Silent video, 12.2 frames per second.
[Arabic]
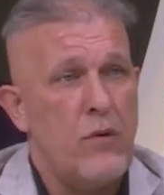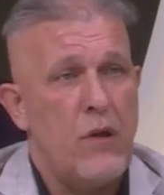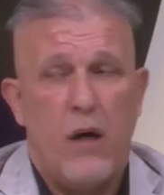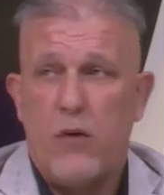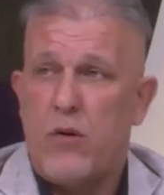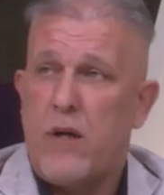
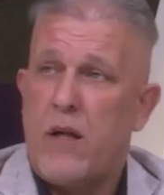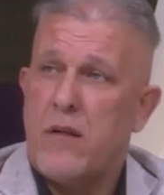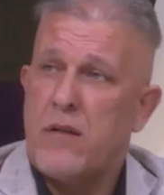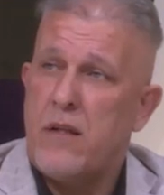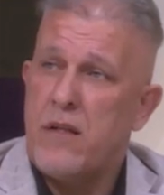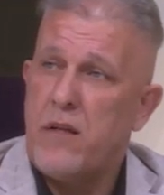أكو كادر
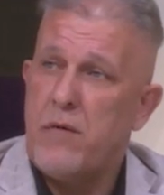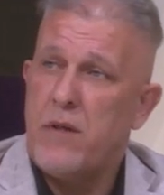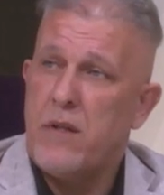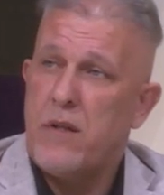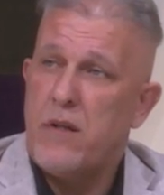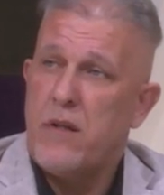تدريبي
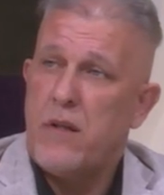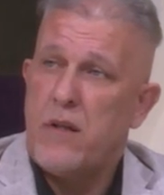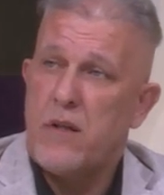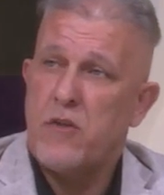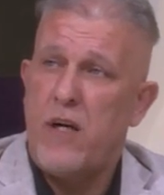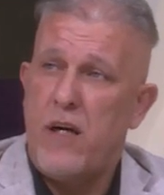
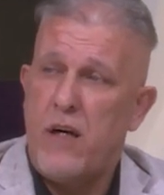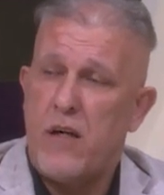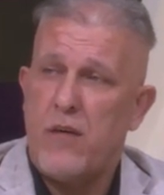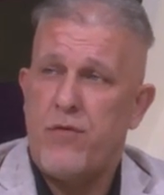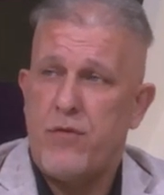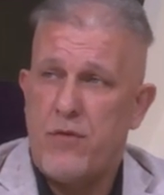رجع
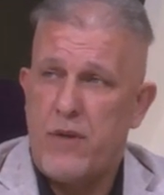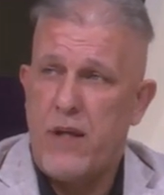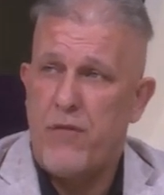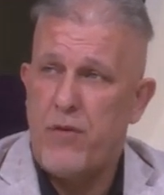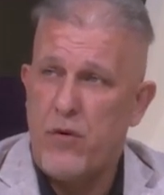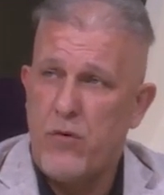عرف
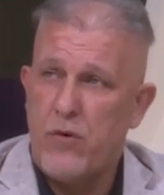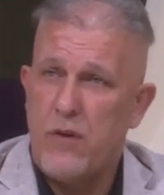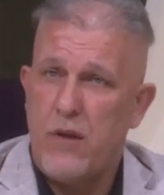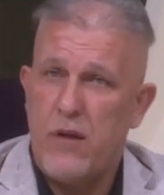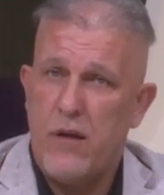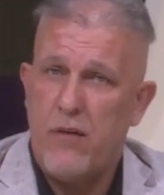كيف يقود
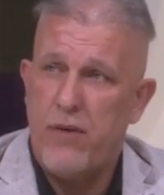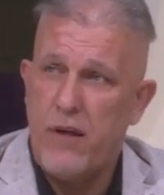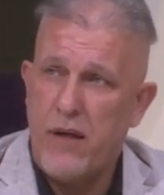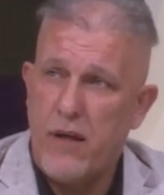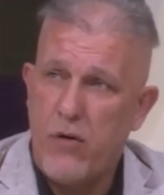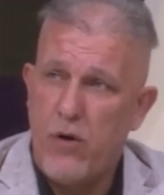
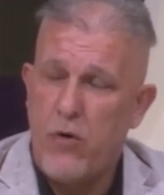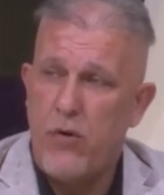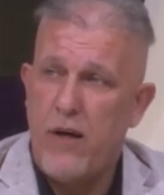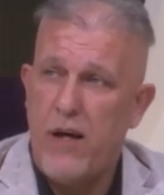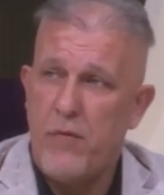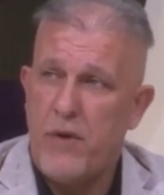الفريق واكو
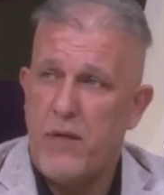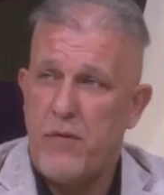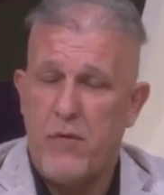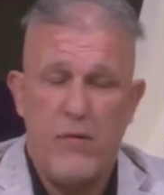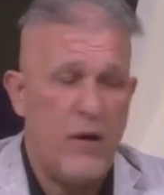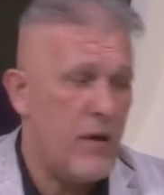لاعبين
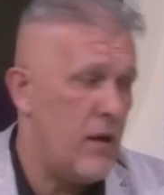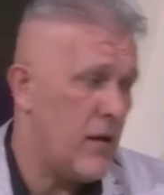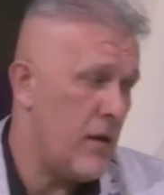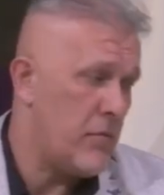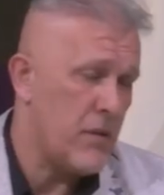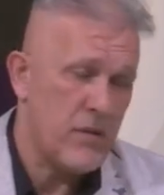مثل ما قال
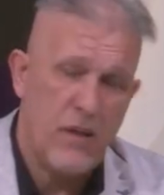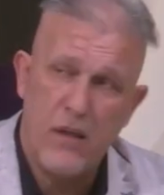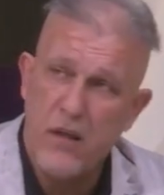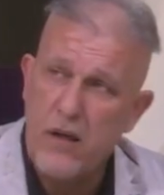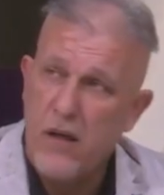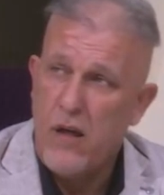الكابتن
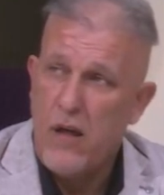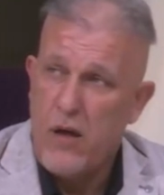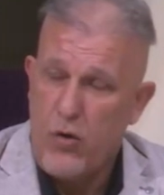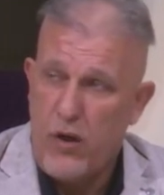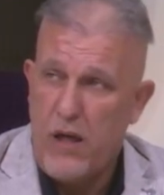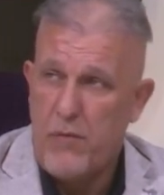صادق
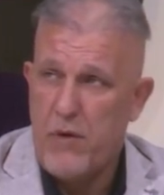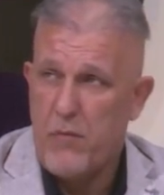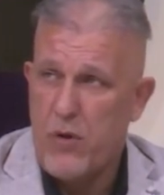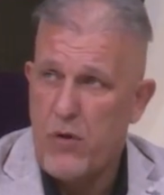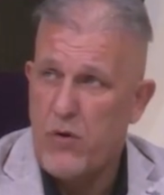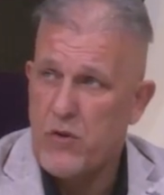اكو لاعبين
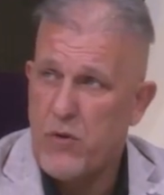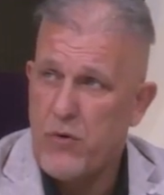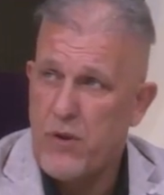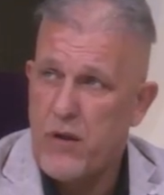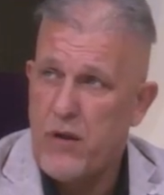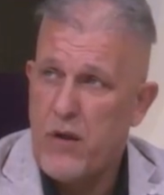بالقوه
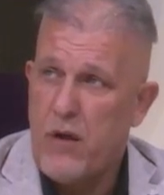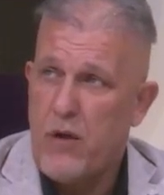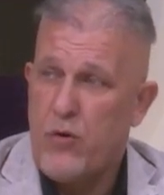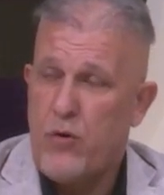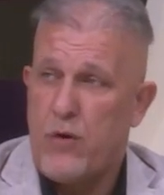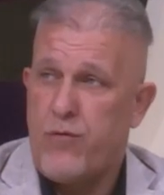الجويه
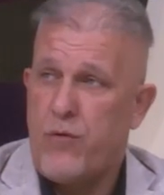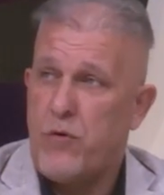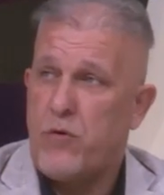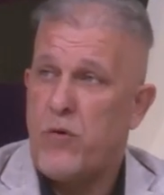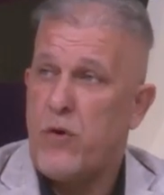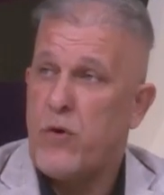يعرفون
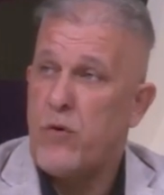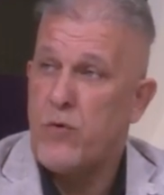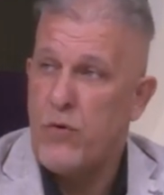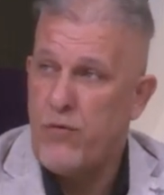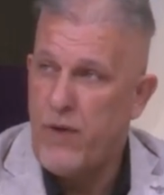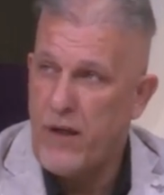شلون
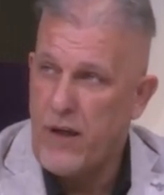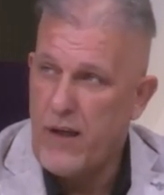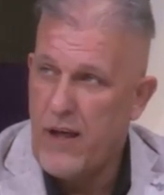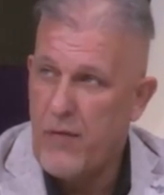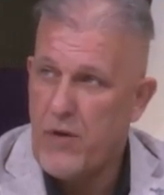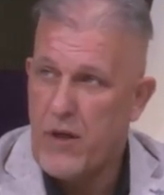يقودون الفريق
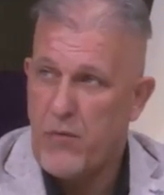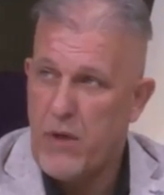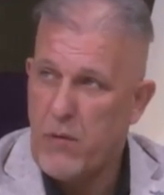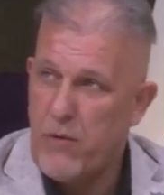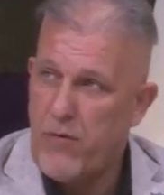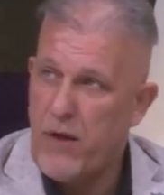لاعبين كبار
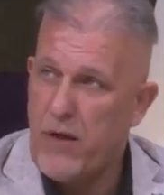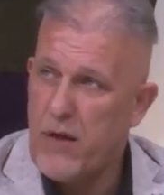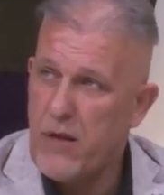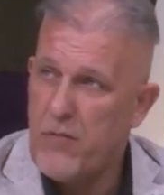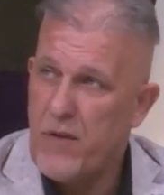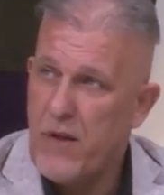بالفريق
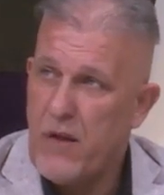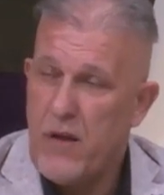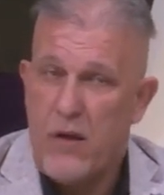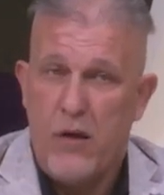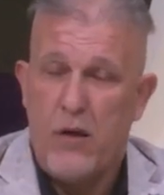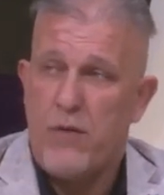
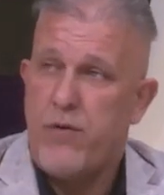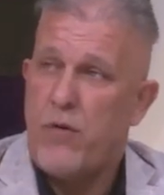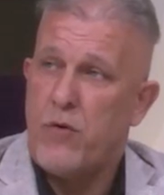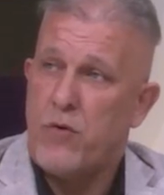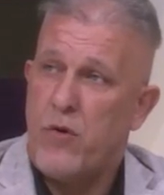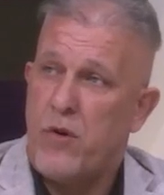عرفوا
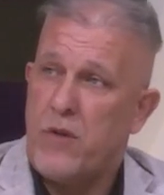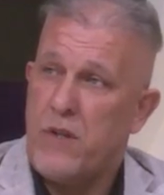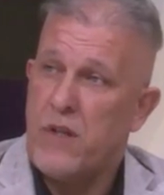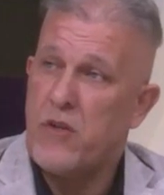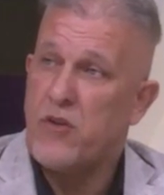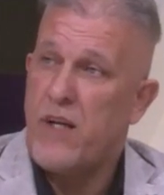شلون
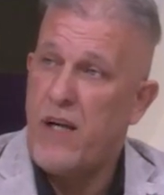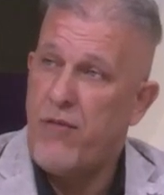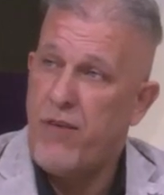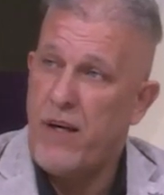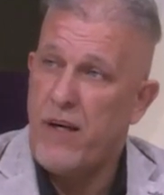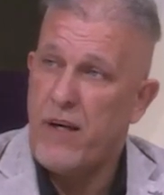يرجع
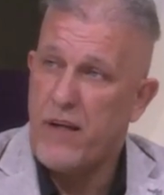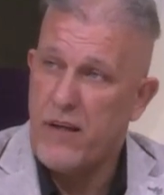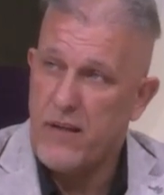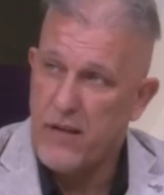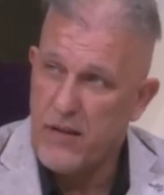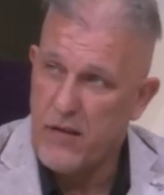الفريق
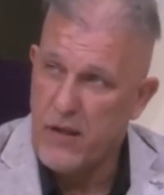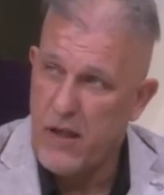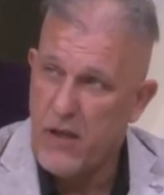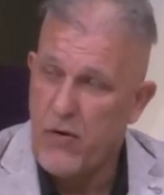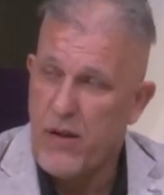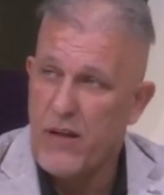الى
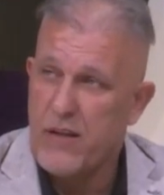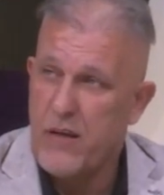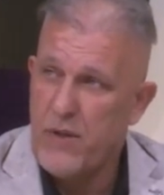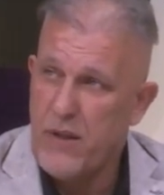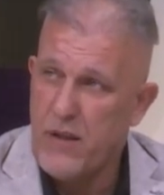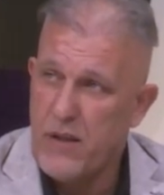وضعه
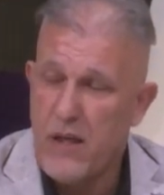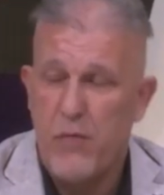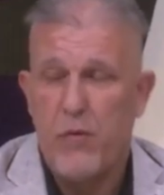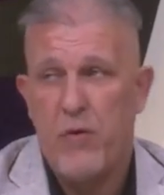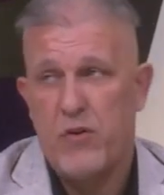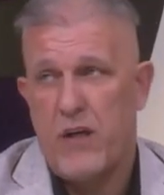الطبيعي رغم
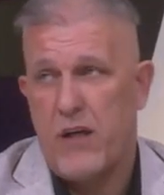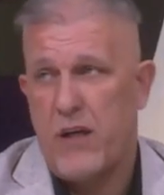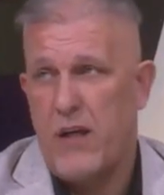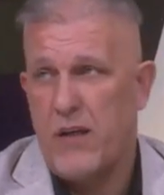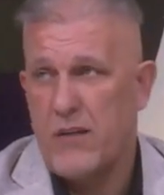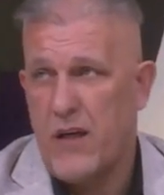المشاكل
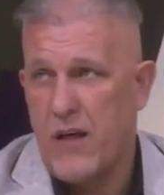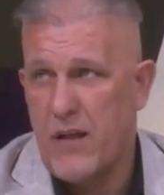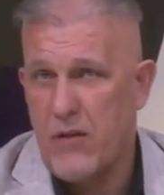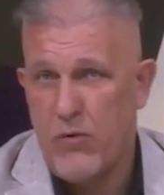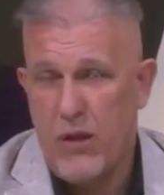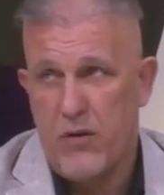اللي
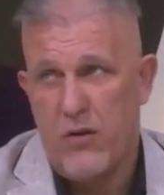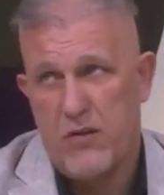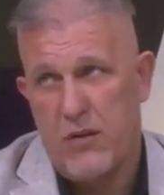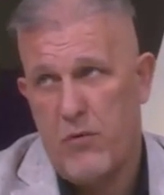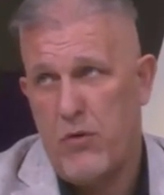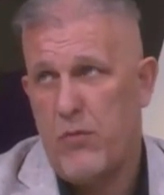صارت وهذا
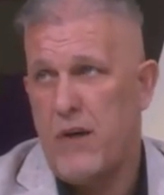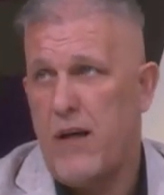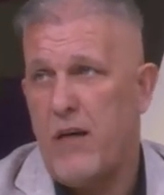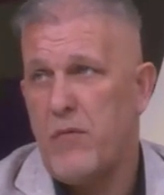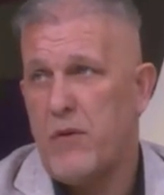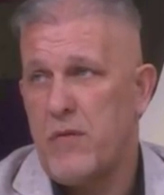تحسب لهم اللاعبين.